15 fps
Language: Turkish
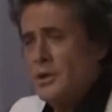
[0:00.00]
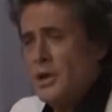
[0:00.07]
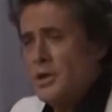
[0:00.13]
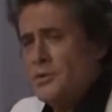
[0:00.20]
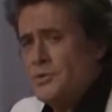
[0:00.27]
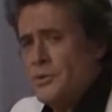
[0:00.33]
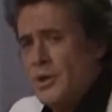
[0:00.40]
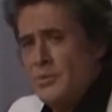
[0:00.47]

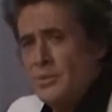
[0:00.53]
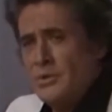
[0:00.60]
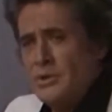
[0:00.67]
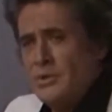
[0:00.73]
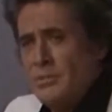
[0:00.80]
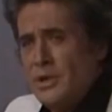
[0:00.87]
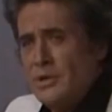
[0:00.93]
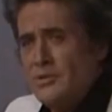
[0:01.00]
Rejisör
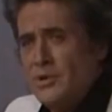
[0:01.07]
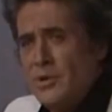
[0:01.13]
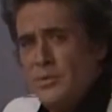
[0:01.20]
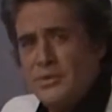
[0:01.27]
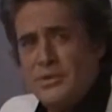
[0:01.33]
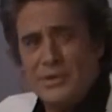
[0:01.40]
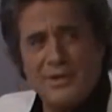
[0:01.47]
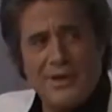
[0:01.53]
müsün,
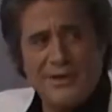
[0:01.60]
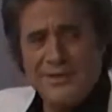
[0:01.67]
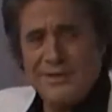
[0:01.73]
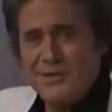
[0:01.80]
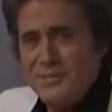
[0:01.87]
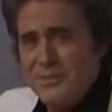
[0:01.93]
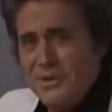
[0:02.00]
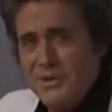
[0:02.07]
mesör müsün
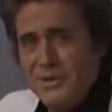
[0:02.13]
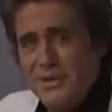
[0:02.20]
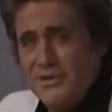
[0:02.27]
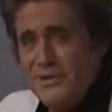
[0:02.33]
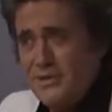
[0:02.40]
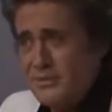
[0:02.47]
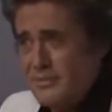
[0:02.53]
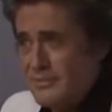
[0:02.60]
kardeşim dedi
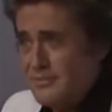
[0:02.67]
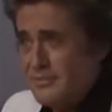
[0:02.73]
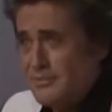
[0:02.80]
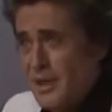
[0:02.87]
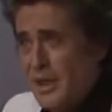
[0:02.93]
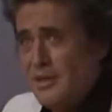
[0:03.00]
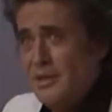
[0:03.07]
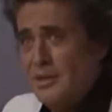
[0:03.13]
nesin?
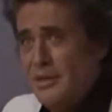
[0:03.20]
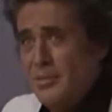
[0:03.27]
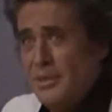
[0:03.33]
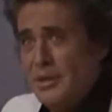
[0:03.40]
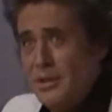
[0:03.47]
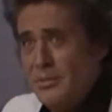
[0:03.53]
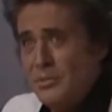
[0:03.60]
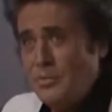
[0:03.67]
Ben
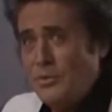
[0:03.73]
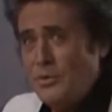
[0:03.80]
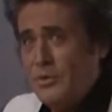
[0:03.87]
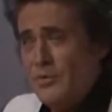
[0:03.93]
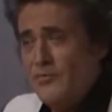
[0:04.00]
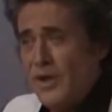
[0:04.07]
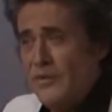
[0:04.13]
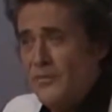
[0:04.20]
yenilmedim.
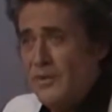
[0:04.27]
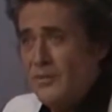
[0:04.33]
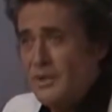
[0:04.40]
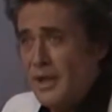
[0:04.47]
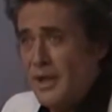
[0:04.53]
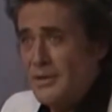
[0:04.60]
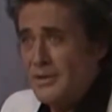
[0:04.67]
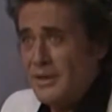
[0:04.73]
Bunu lütfen
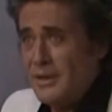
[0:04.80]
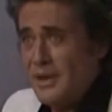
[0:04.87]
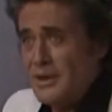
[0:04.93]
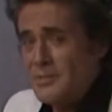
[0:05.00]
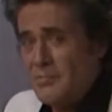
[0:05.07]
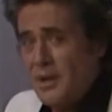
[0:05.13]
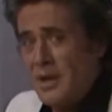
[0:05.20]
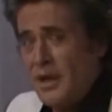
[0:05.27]
filmin altına
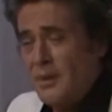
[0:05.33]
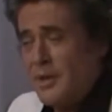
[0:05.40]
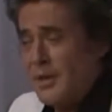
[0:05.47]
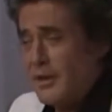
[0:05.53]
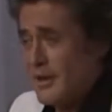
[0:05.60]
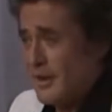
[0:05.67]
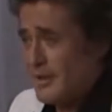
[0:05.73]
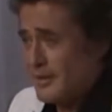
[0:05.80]
yaz.
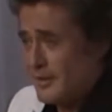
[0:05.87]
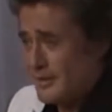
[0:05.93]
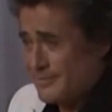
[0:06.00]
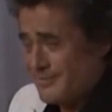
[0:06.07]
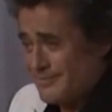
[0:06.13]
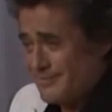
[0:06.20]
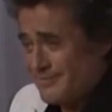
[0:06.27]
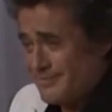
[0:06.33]
Berabere kaldık.
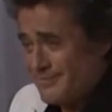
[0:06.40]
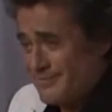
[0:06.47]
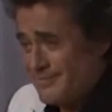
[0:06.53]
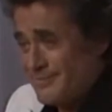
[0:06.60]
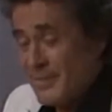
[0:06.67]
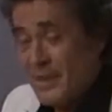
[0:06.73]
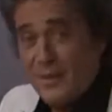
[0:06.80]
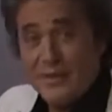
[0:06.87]

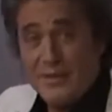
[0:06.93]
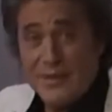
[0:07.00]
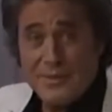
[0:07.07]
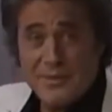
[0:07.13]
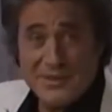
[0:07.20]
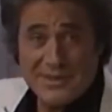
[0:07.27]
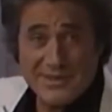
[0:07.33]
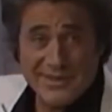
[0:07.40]

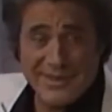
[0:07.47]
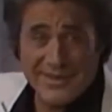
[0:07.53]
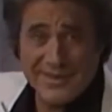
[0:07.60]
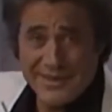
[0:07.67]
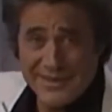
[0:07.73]
Tabii biz